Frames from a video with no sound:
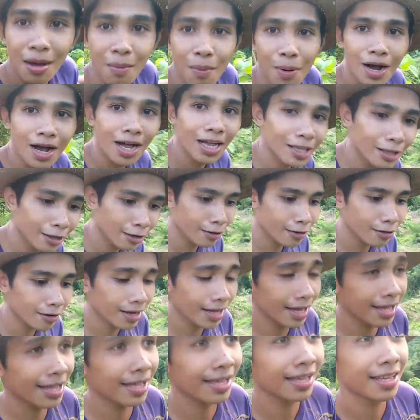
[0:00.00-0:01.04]
Abangan nyo
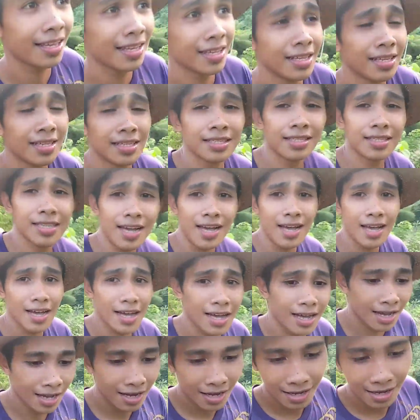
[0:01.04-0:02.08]

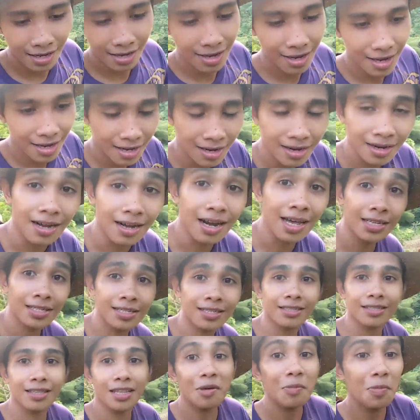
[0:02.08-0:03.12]
sa
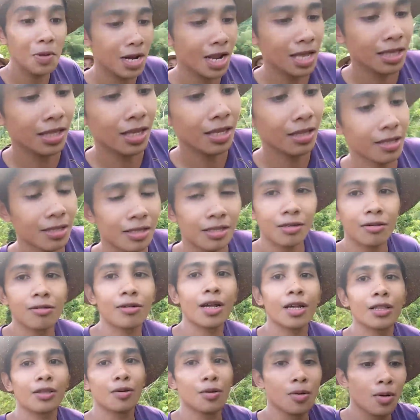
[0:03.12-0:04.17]
last level natin.
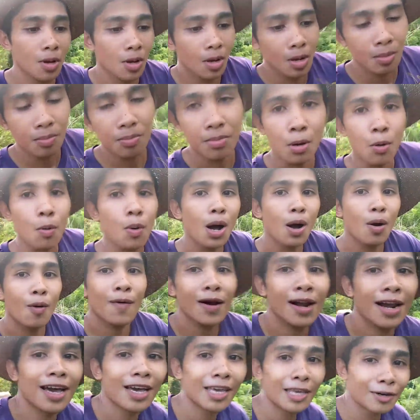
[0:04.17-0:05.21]
Sigurado.
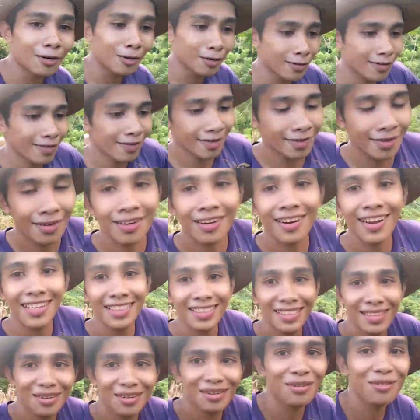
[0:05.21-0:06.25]
Mawawala yung
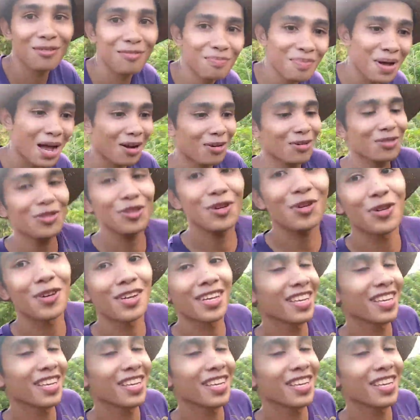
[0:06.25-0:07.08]
lahat ng pagod nyo.